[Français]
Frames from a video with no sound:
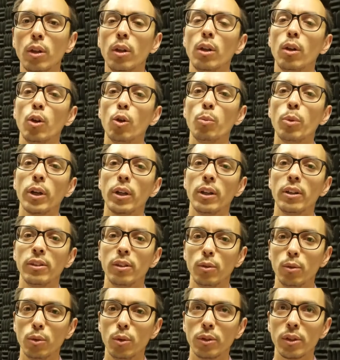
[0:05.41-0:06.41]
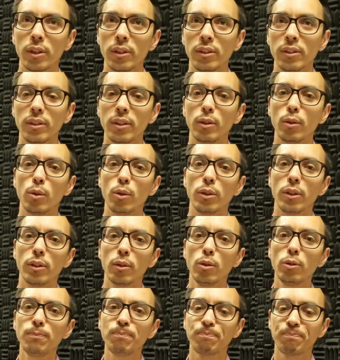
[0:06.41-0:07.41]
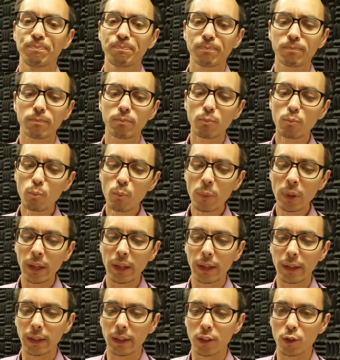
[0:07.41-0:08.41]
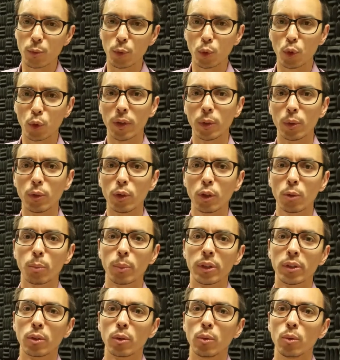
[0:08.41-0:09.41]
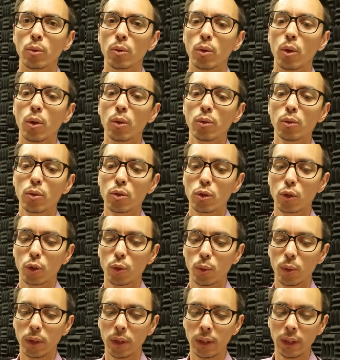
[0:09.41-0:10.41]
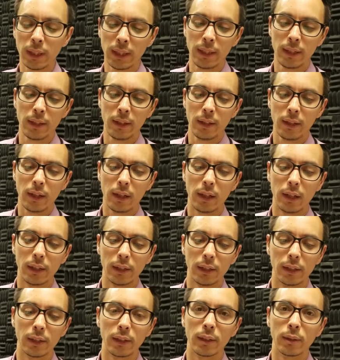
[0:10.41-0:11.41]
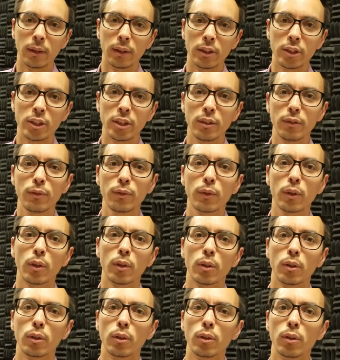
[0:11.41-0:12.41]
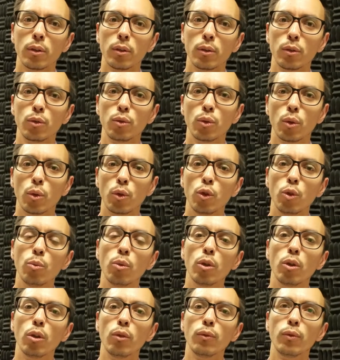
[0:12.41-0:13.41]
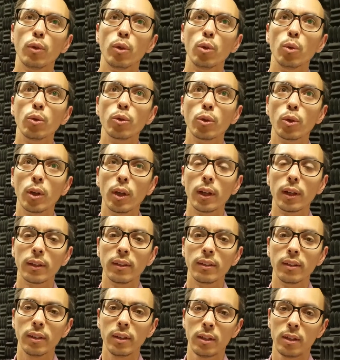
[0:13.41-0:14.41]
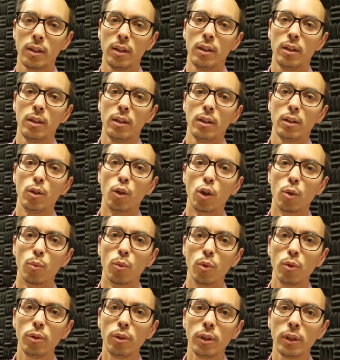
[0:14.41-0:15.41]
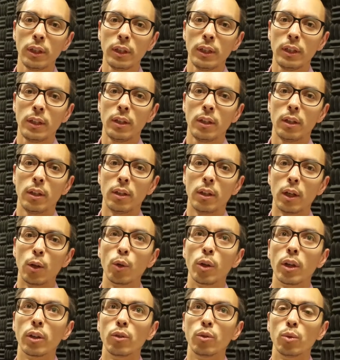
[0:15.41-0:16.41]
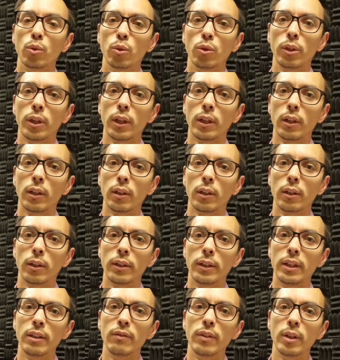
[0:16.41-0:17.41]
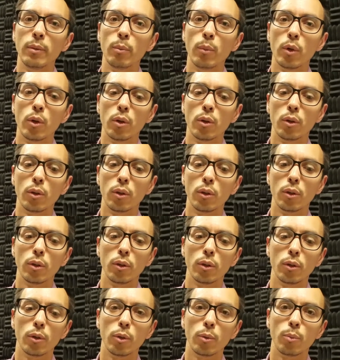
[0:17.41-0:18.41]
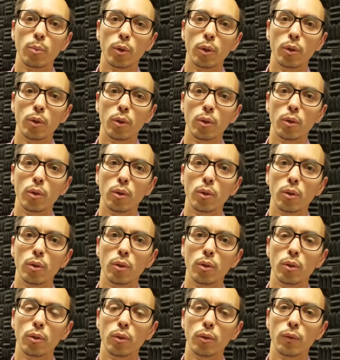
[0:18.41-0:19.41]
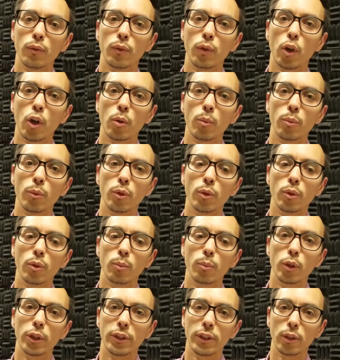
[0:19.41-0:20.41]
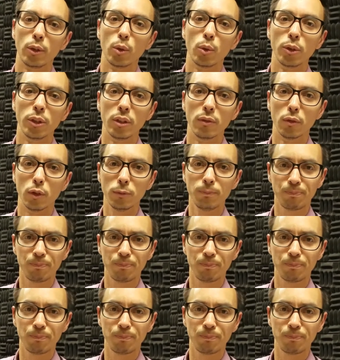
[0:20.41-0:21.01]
auprès de l'Institut de statistique de l'UNESCO. Et je me trouve à New York parce qu'on lance aujourd'hui les chiffres euh, sur le nombre d'enfants non scolarisés dans le monde à l'occasion d'un événement pendant le forum de politique de haut niveau